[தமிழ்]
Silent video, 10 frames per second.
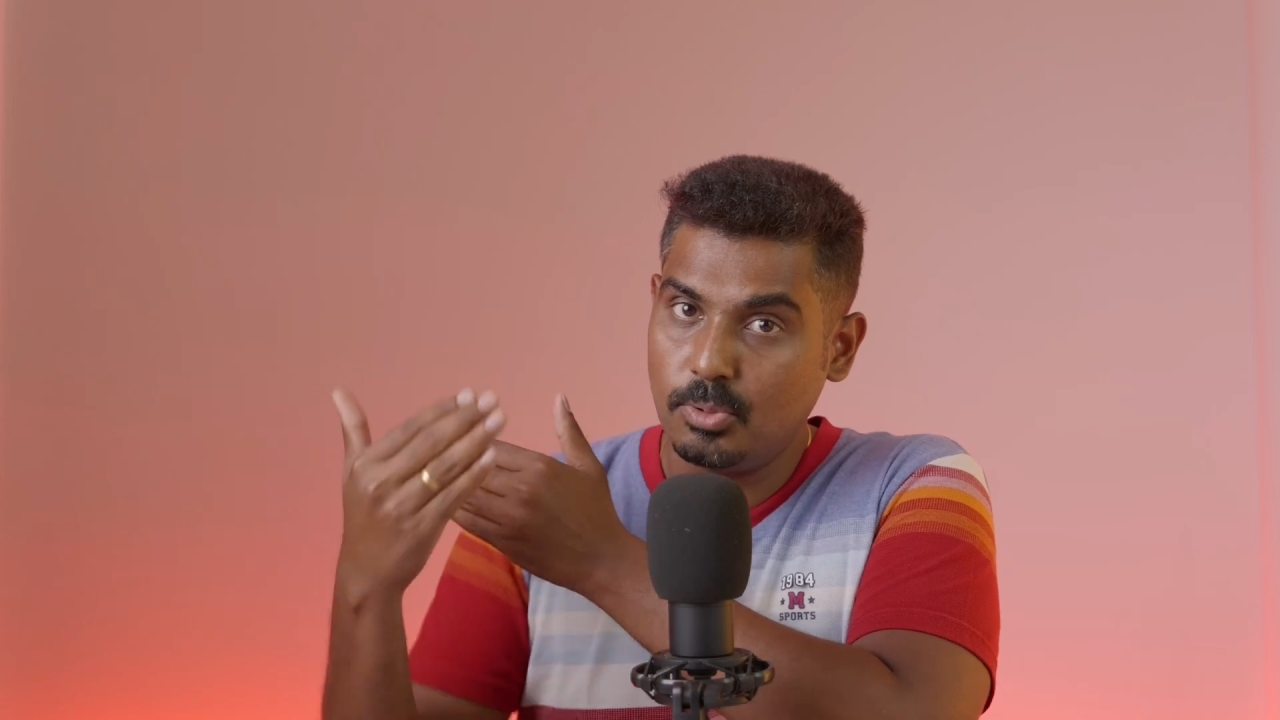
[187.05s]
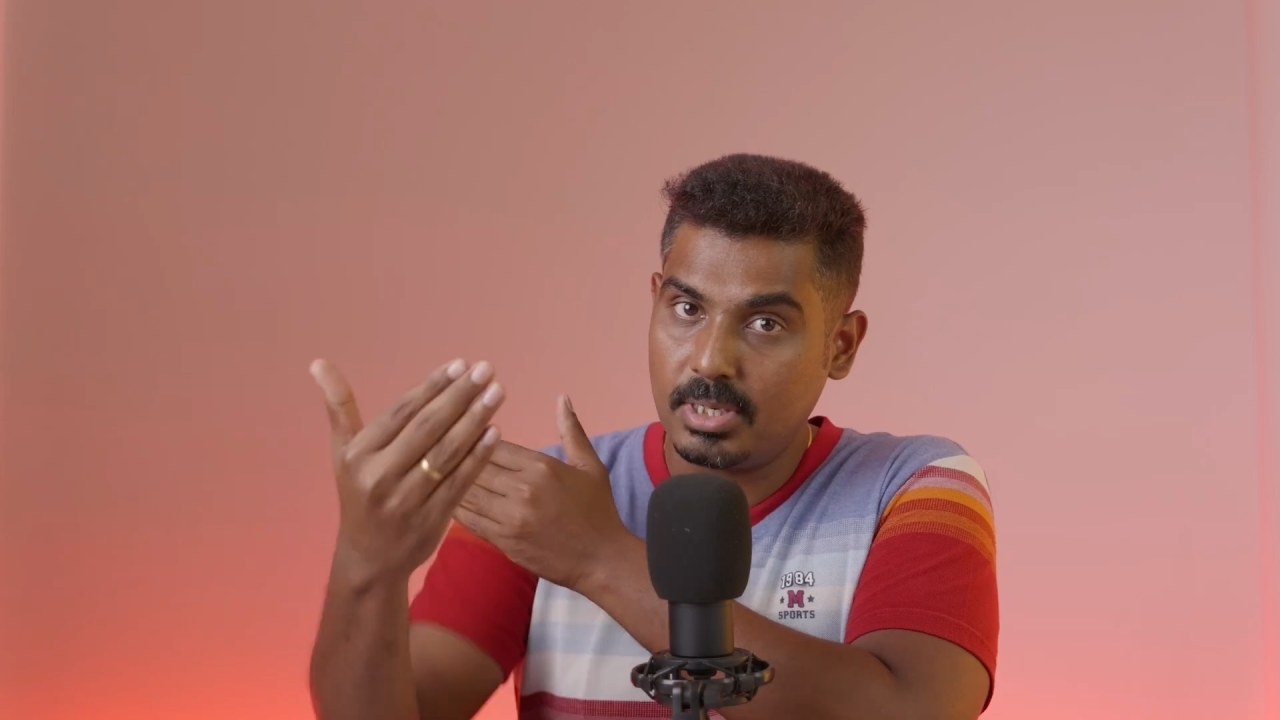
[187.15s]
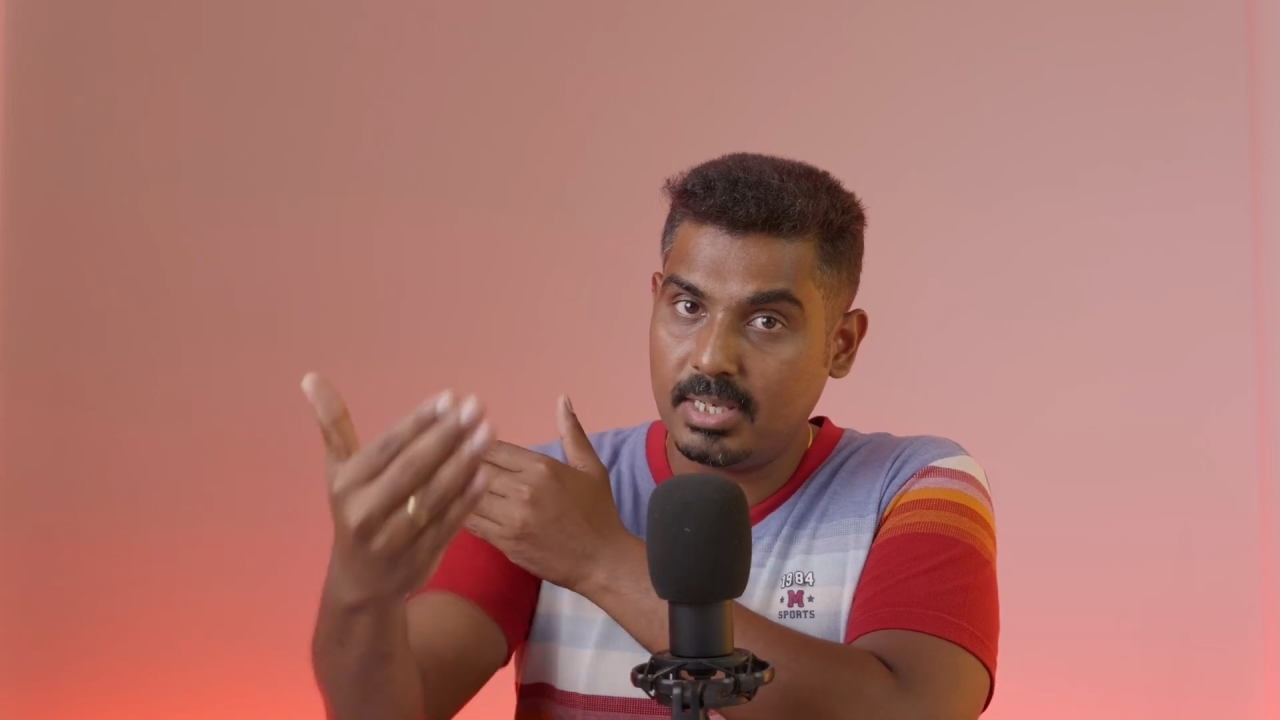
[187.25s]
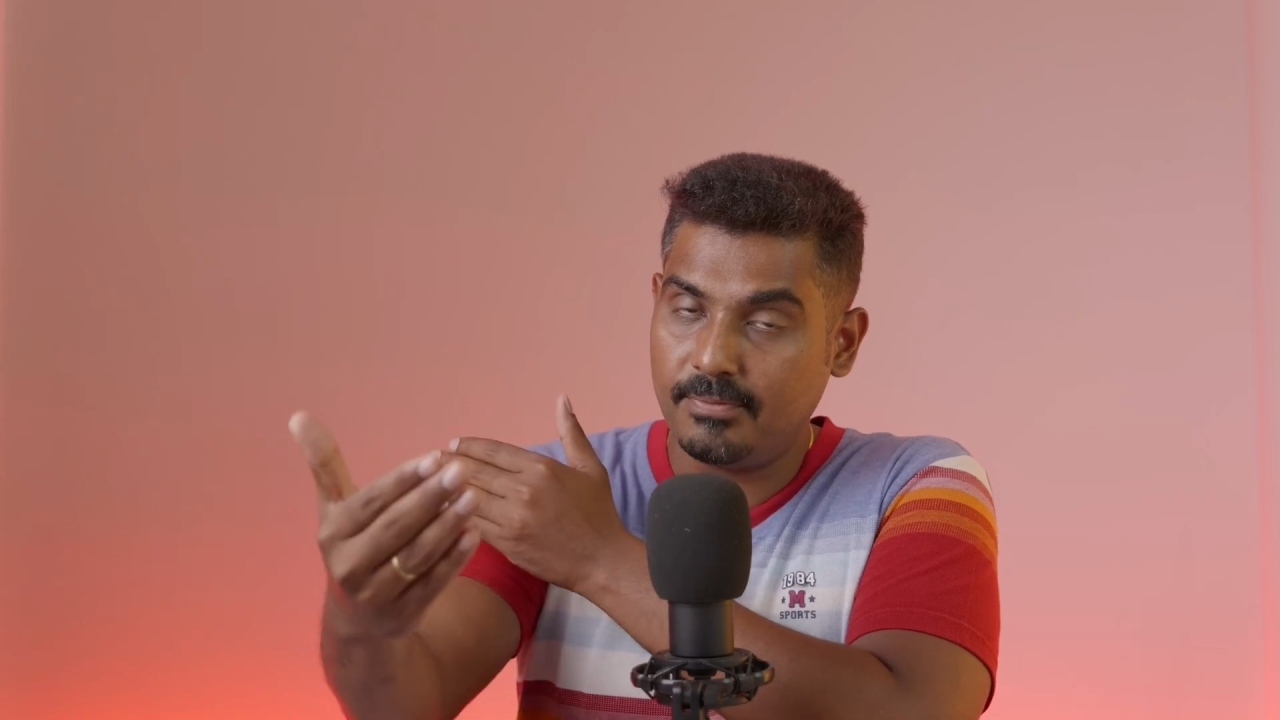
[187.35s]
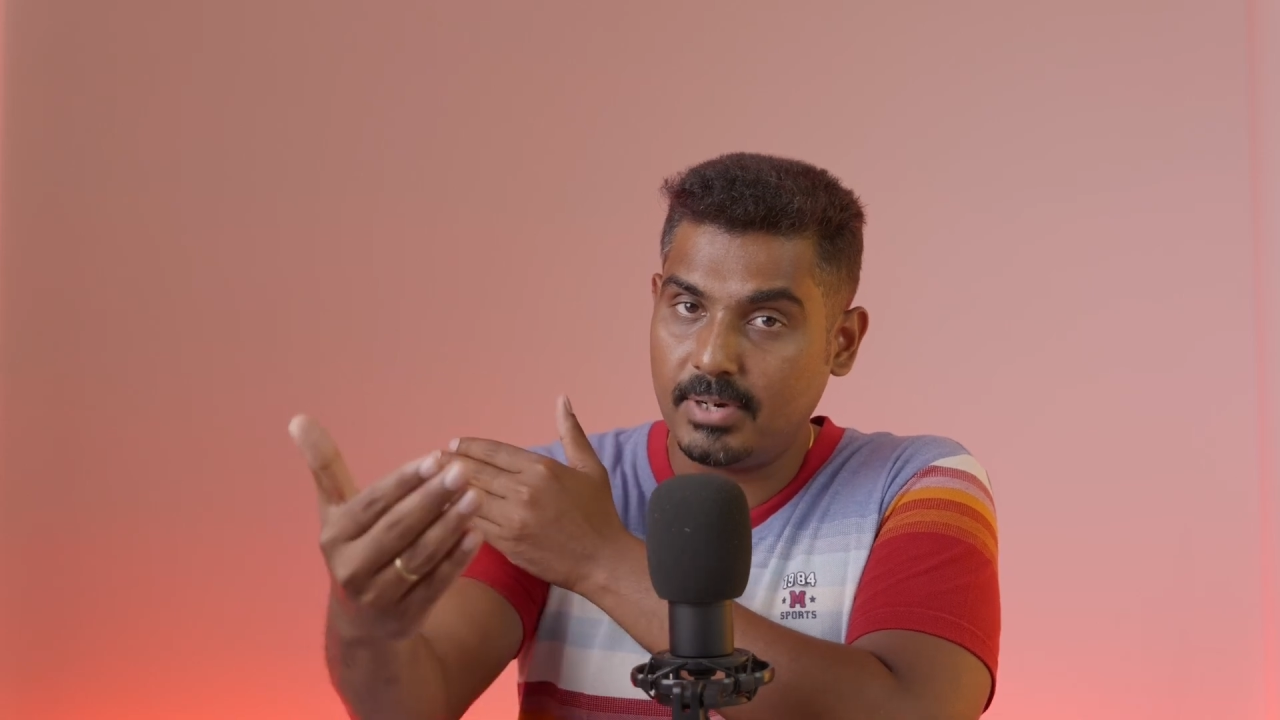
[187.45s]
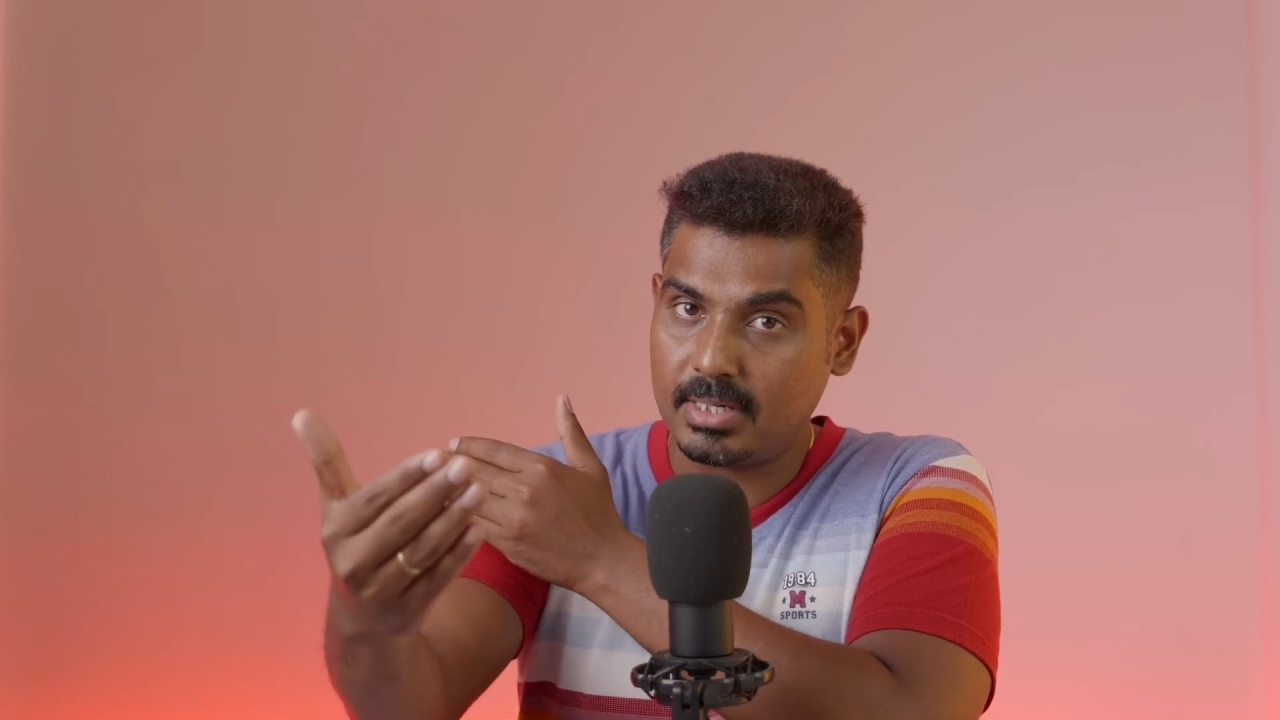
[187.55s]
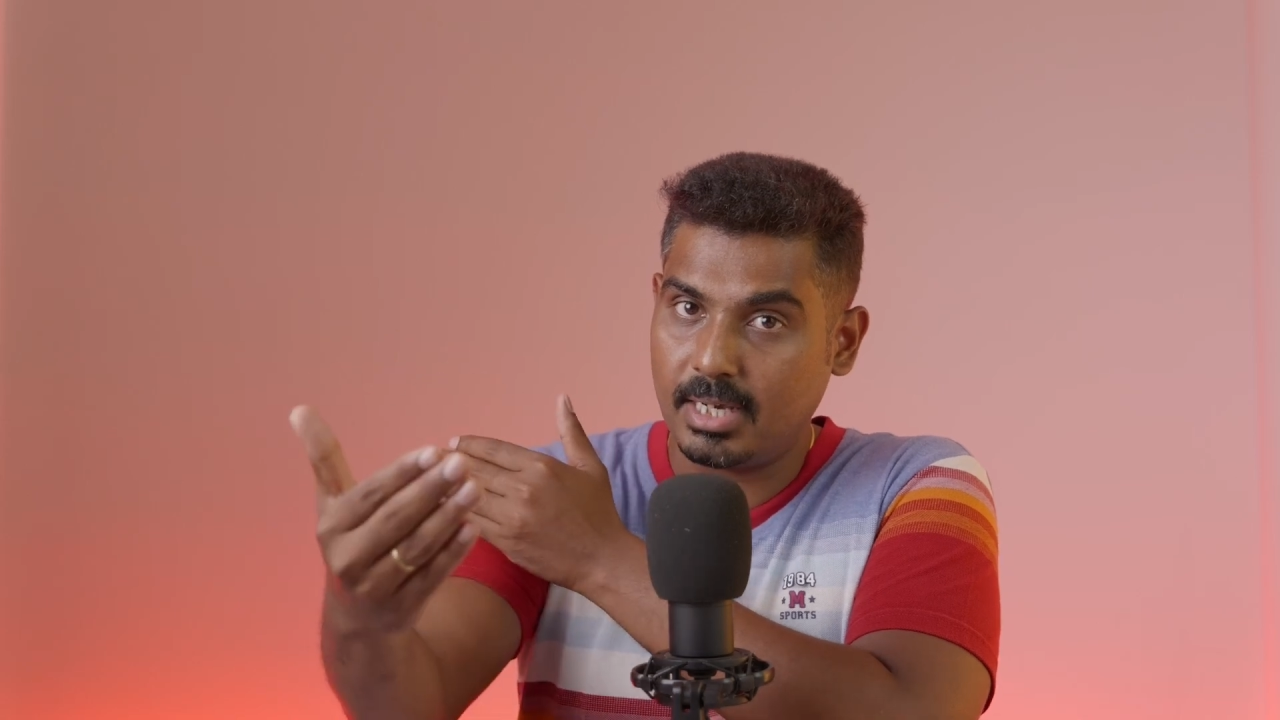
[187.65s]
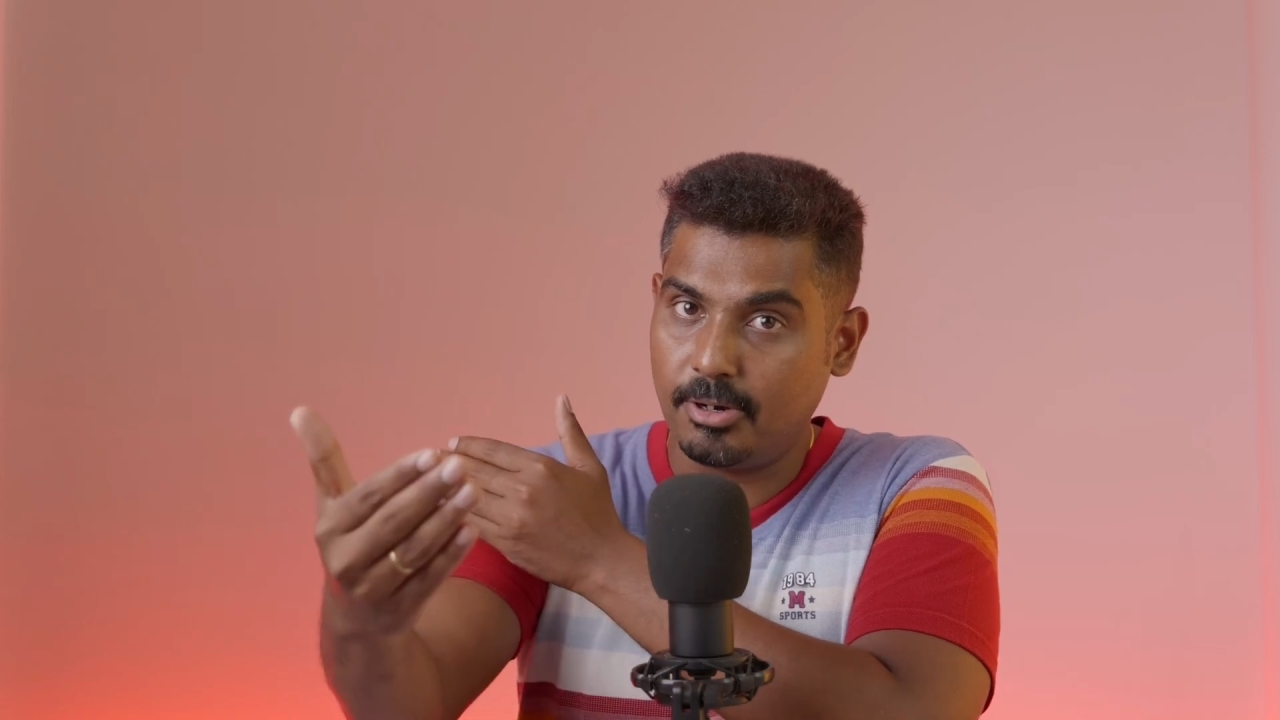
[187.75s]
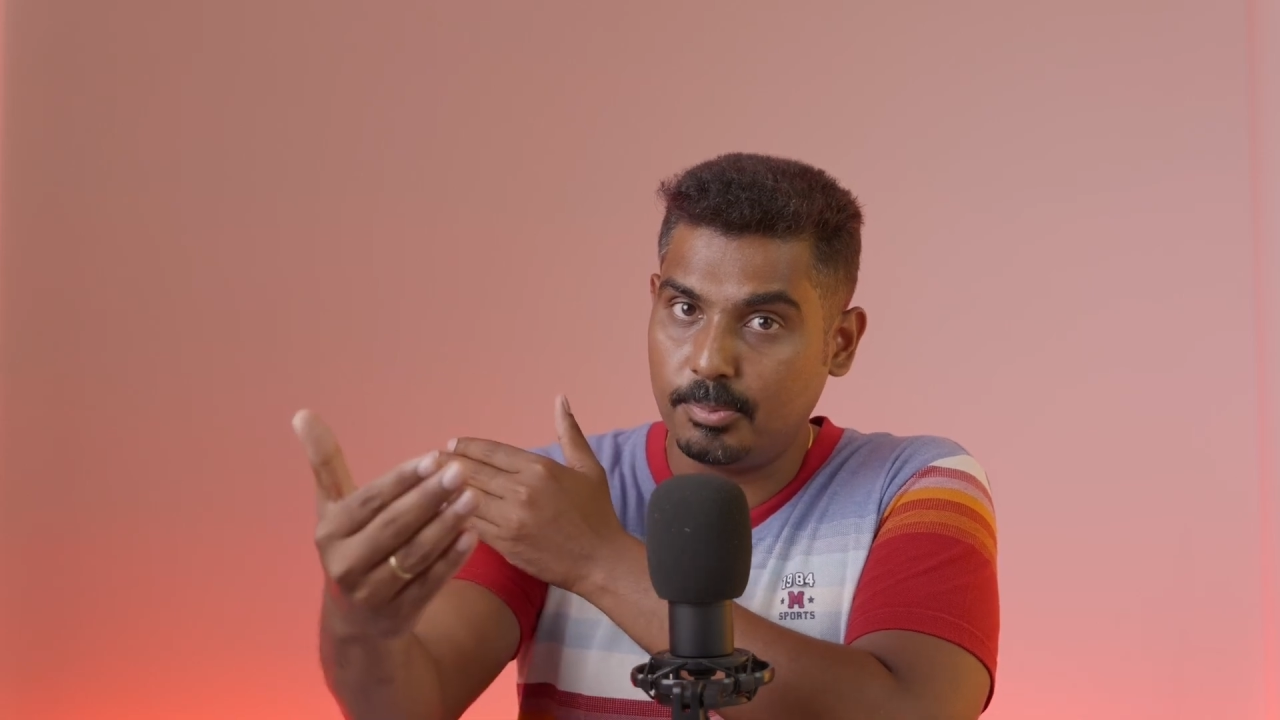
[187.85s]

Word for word: நோக்கி ரிஃப்ளெக்ட்